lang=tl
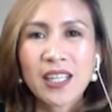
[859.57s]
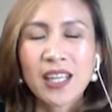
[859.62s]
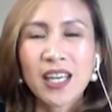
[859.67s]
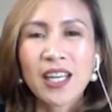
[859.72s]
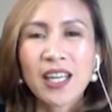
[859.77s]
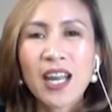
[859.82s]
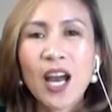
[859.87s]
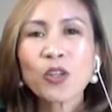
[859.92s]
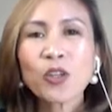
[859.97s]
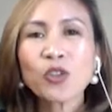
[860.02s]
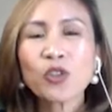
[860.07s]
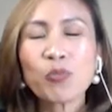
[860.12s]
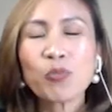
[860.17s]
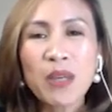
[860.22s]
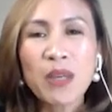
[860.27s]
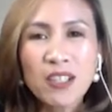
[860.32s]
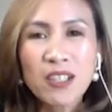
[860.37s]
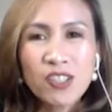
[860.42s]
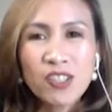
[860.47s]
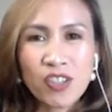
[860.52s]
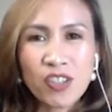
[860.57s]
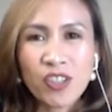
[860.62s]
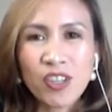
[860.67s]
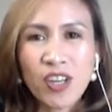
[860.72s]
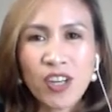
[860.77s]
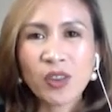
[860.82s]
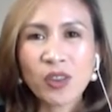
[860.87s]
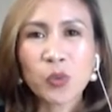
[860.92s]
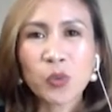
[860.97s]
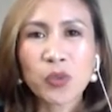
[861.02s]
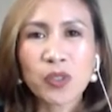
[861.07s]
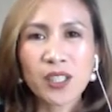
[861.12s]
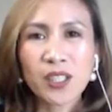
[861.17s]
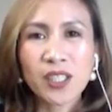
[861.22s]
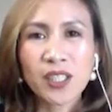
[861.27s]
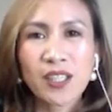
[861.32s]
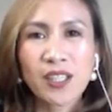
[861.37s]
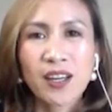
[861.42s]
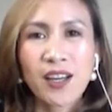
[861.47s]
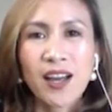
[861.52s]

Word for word: and how to build your network